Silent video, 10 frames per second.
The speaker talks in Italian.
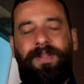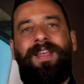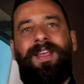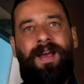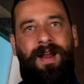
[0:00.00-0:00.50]

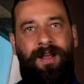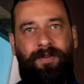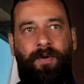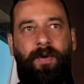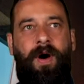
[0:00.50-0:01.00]

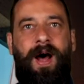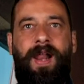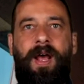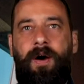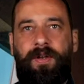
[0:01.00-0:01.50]
dichiarato
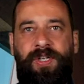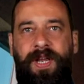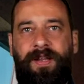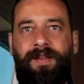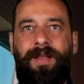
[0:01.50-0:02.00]
alle
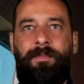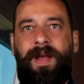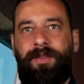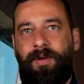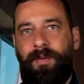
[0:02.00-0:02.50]
Hawkshead di
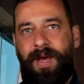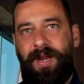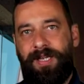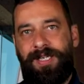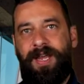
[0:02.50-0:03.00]
Pedro
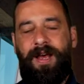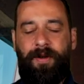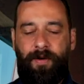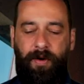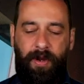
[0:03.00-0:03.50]
Jimenez che
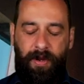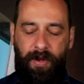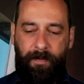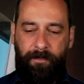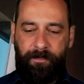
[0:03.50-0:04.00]
hanno
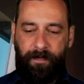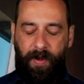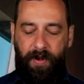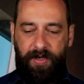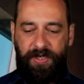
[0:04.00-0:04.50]
um,
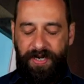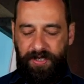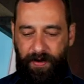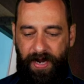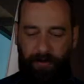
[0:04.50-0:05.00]

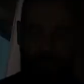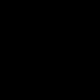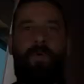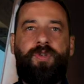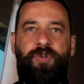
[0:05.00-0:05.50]
selezionato.
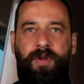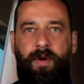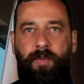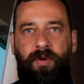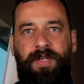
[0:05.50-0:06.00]
Questo
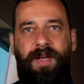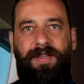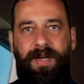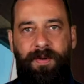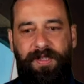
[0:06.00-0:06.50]
single malt a
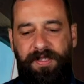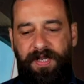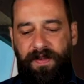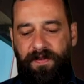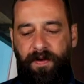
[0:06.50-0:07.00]
tripla
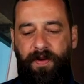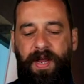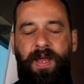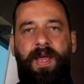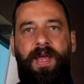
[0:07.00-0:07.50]

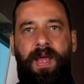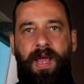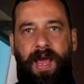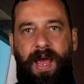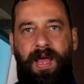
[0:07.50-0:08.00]
distillazione
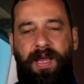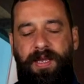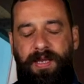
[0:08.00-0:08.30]
è